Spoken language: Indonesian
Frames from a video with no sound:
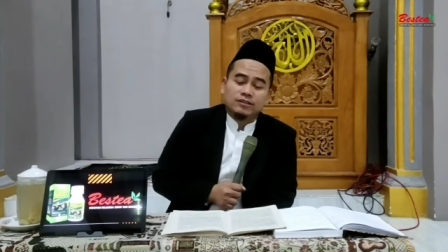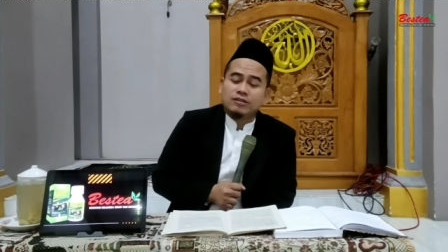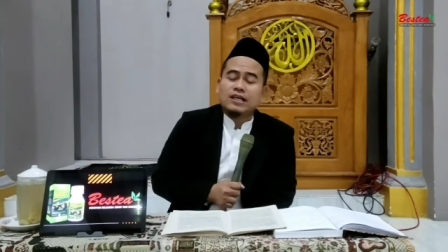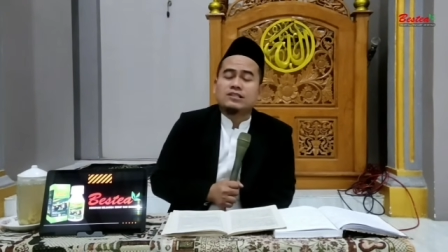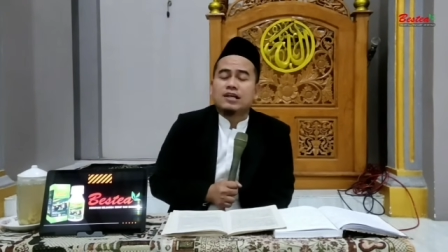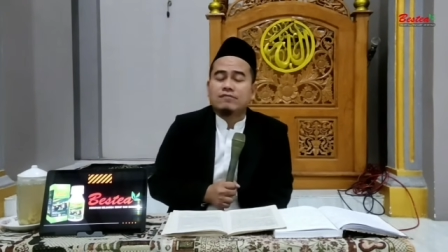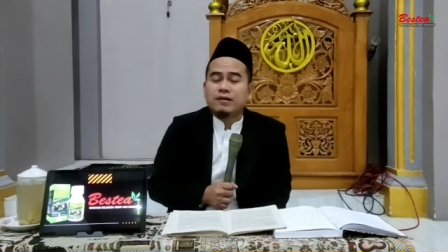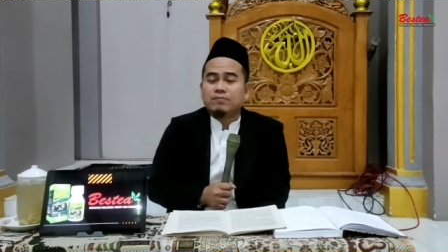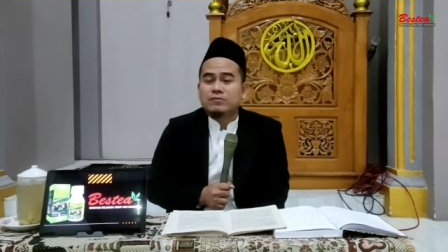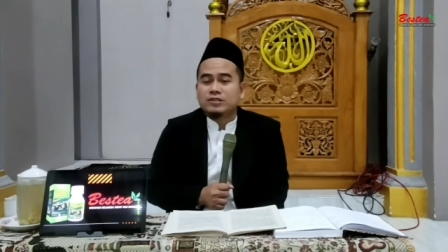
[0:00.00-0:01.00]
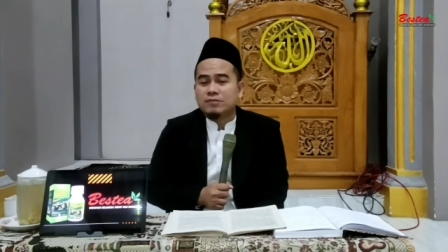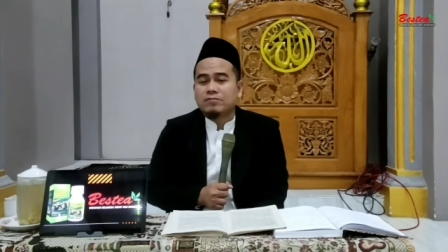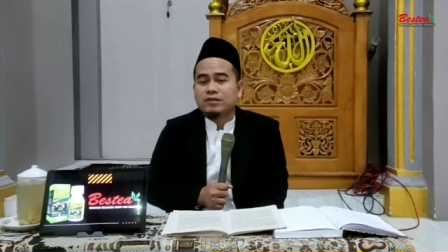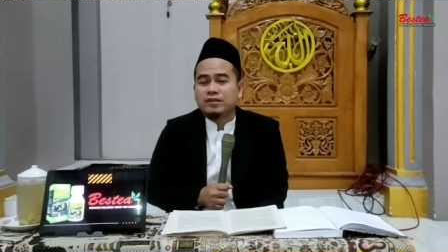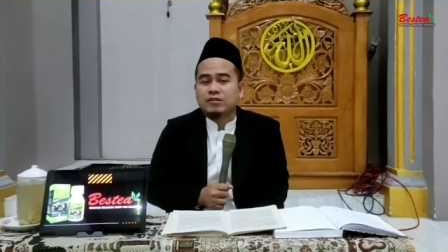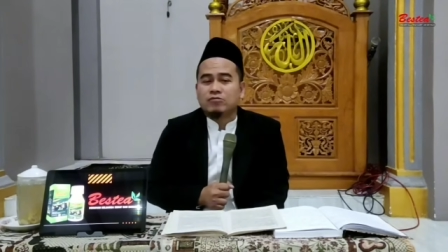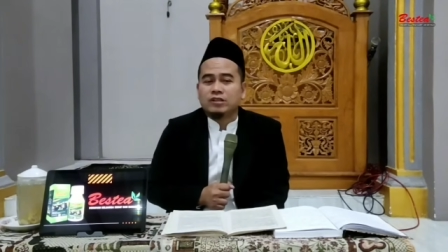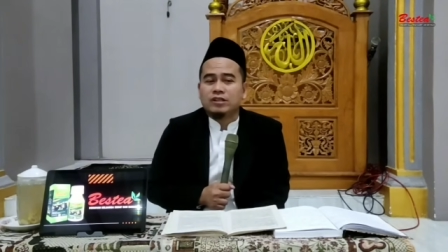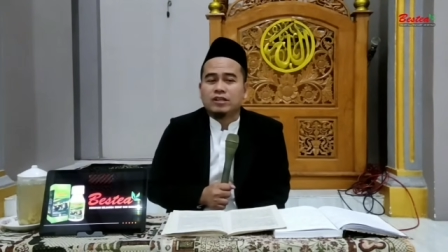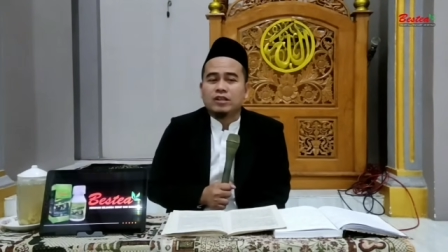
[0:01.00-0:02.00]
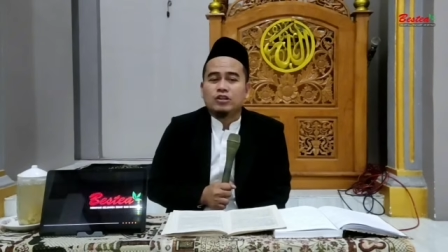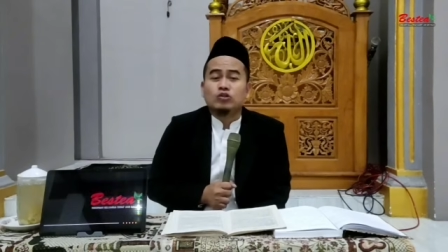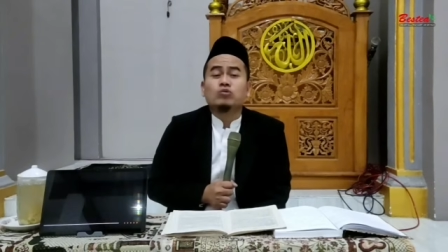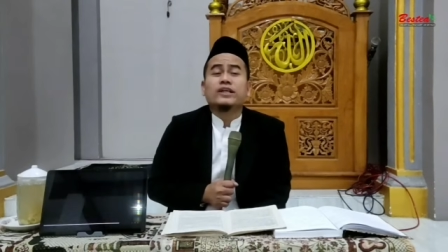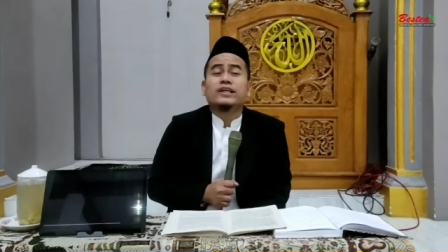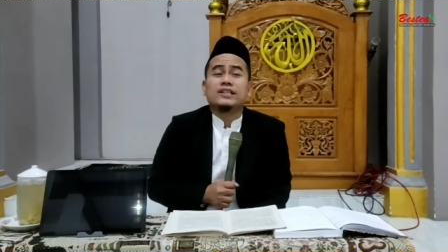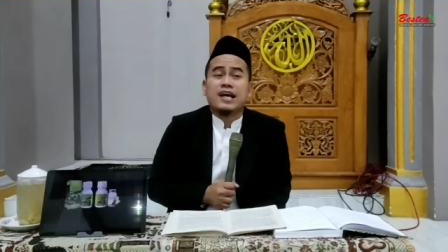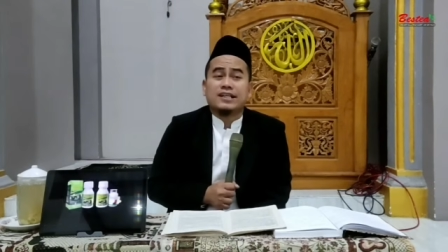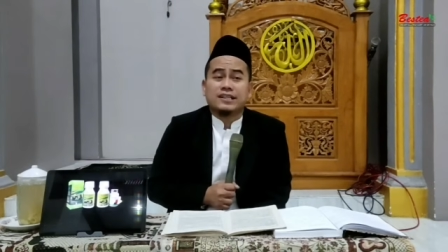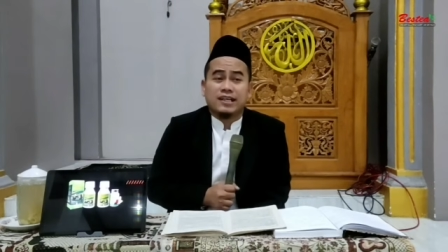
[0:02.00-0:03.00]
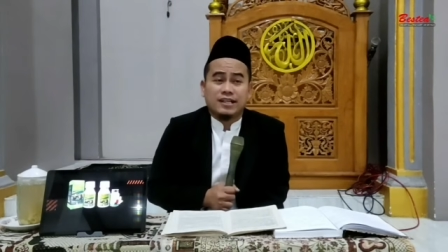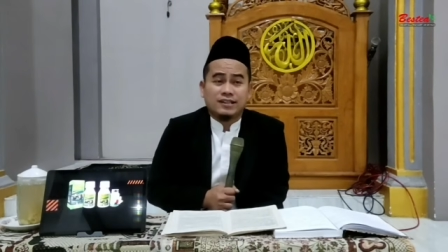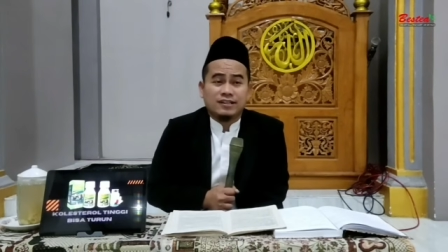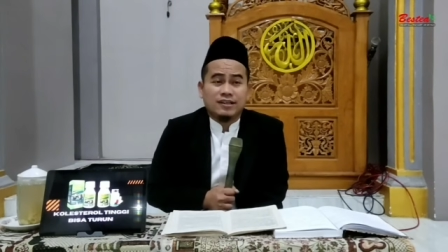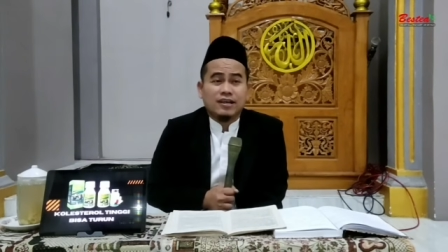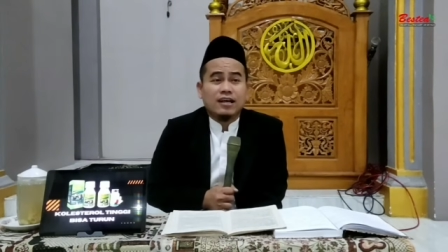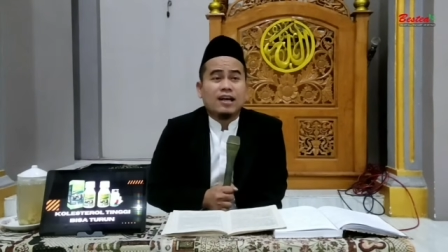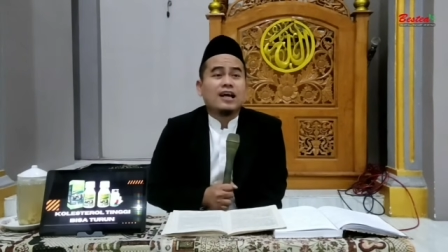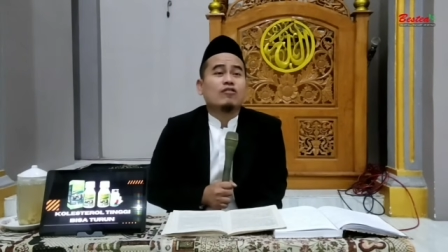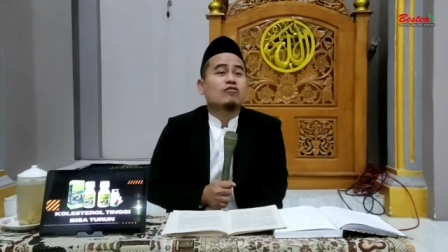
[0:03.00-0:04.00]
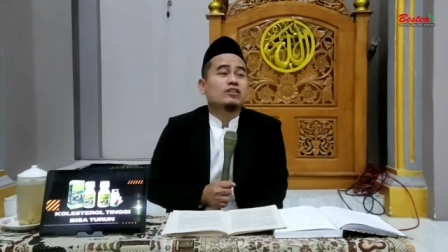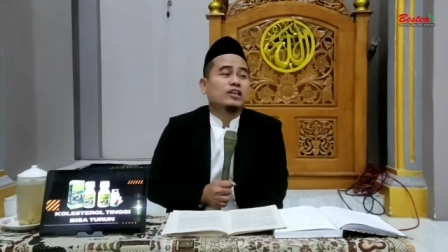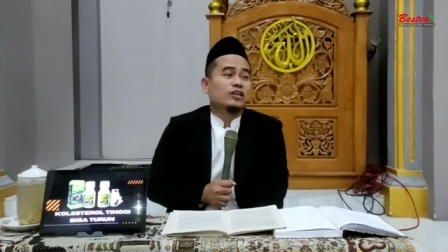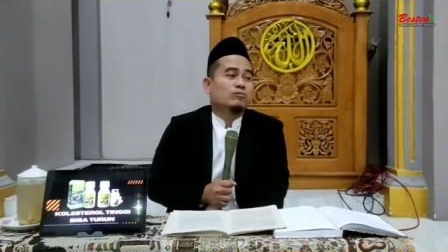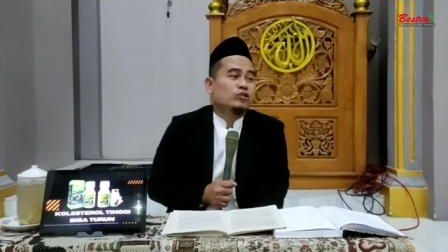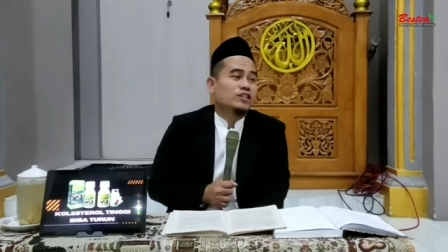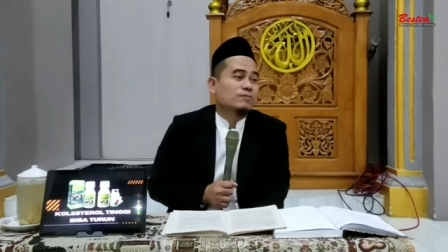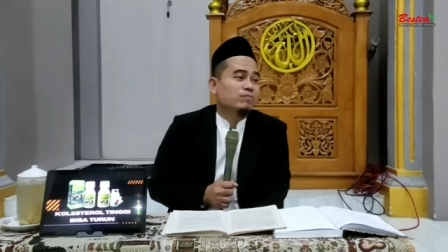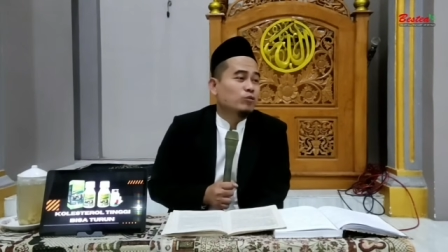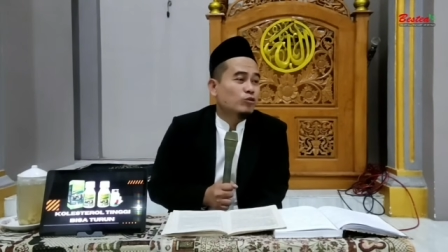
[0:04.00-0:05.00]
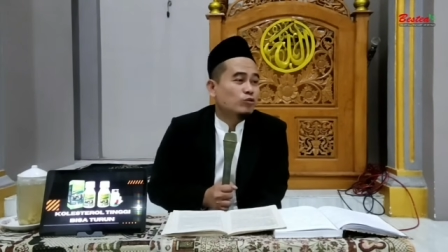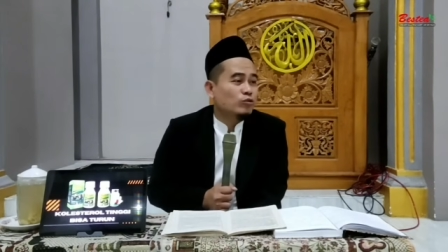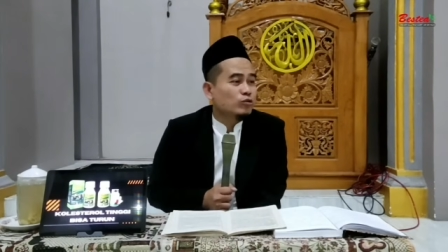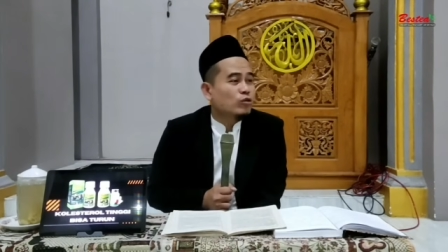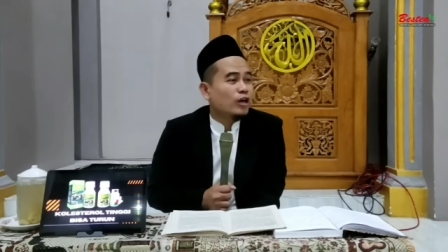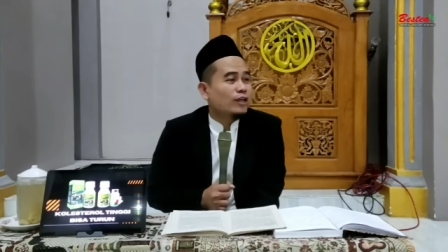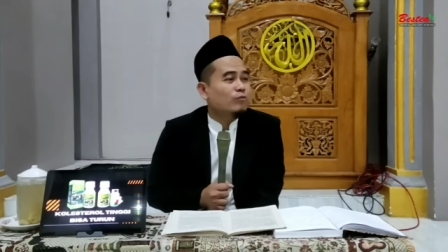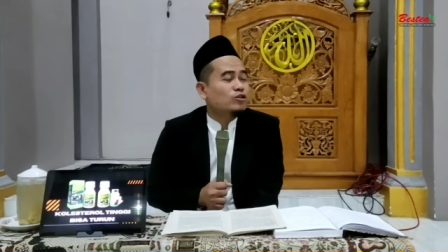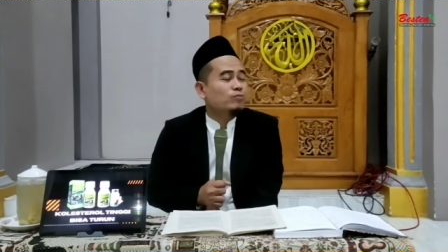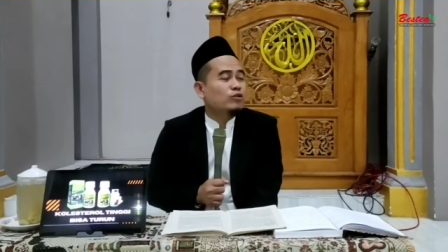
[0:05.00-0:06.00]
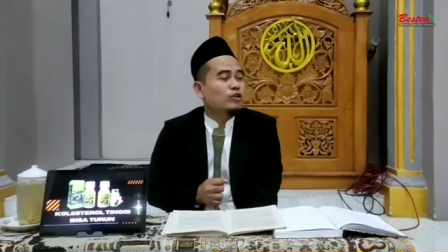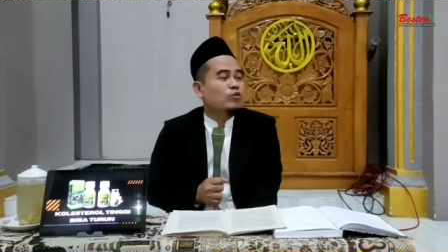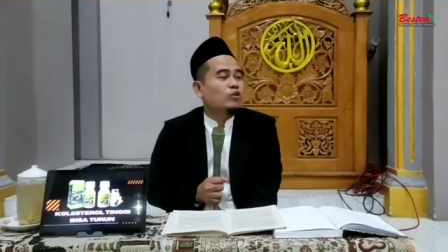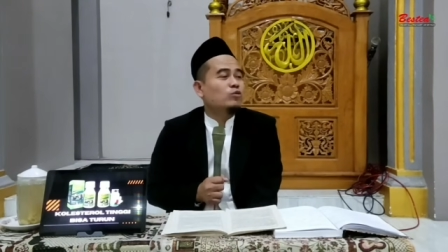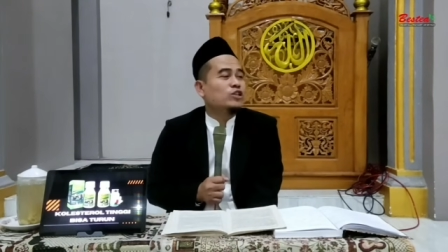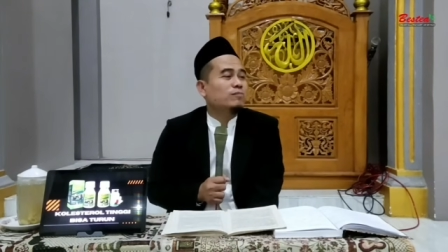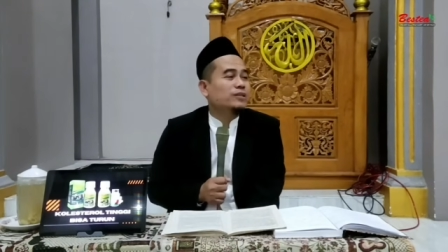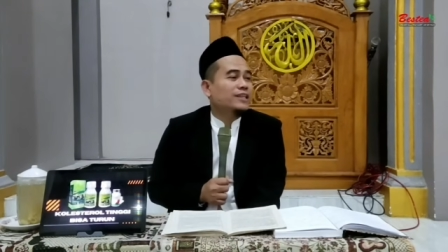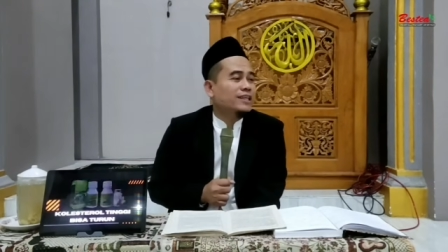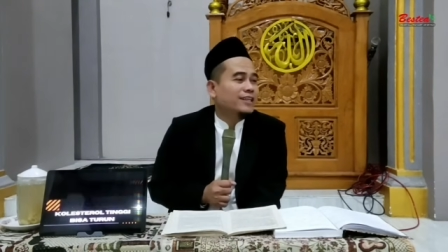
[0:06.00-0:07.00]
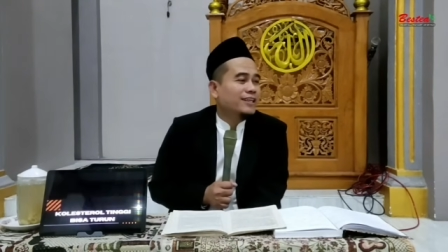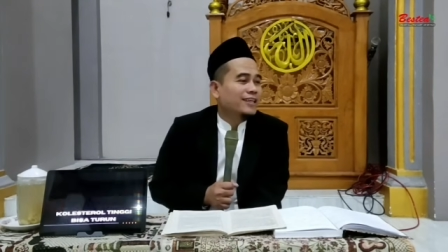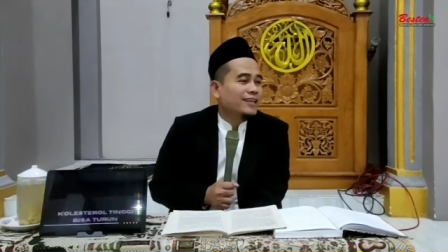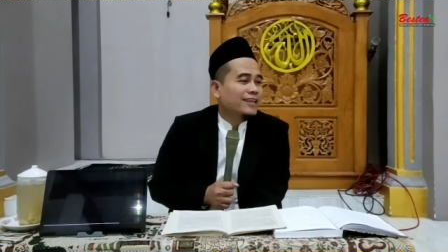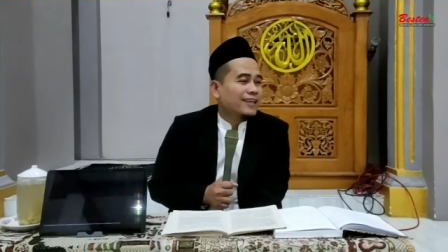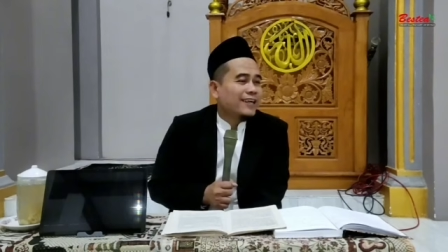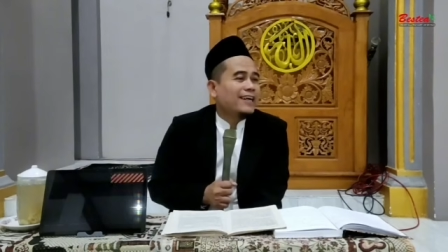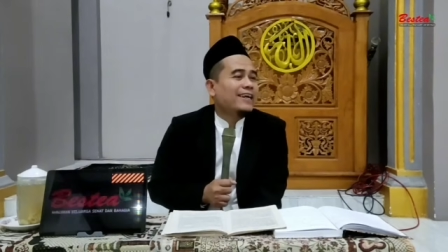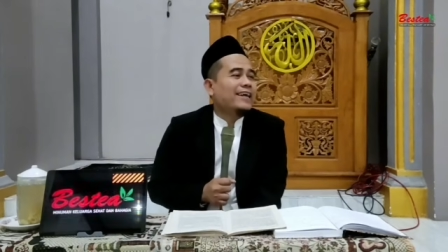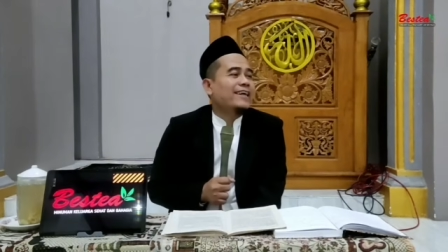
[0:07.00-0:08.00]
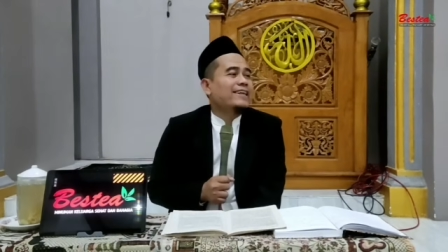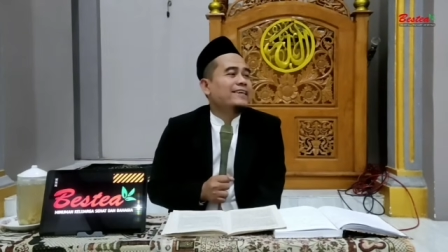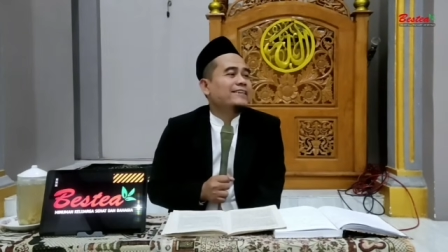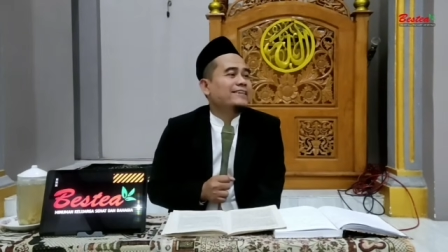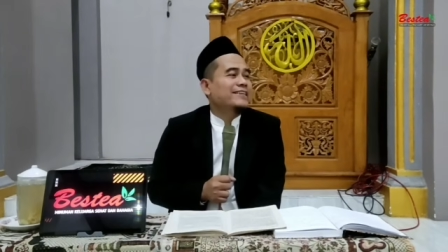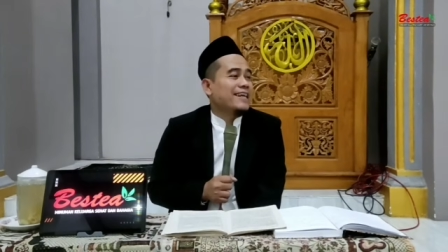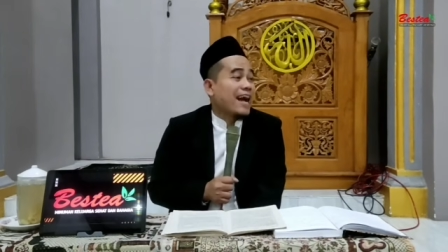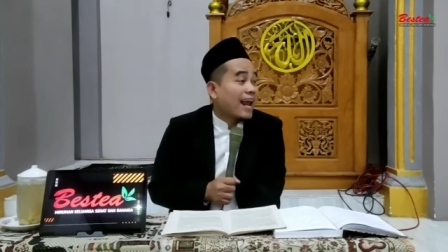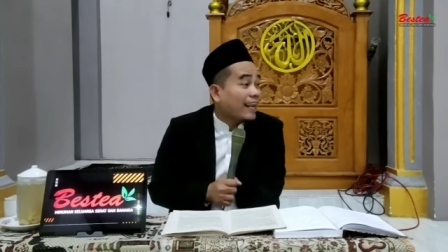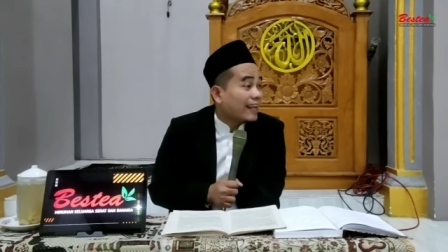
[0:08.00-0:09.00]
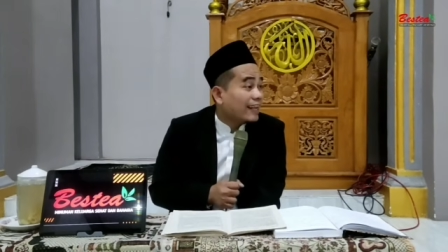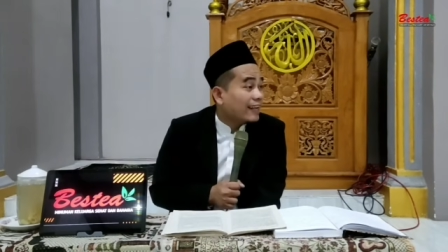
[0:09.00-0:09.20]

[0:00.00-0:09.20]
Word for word: yo tak jawab sing penting kue duwe keyakinan lakoni ilmu sepur lu kok ilmu sepur gue lu sing biye nek keri ditinggal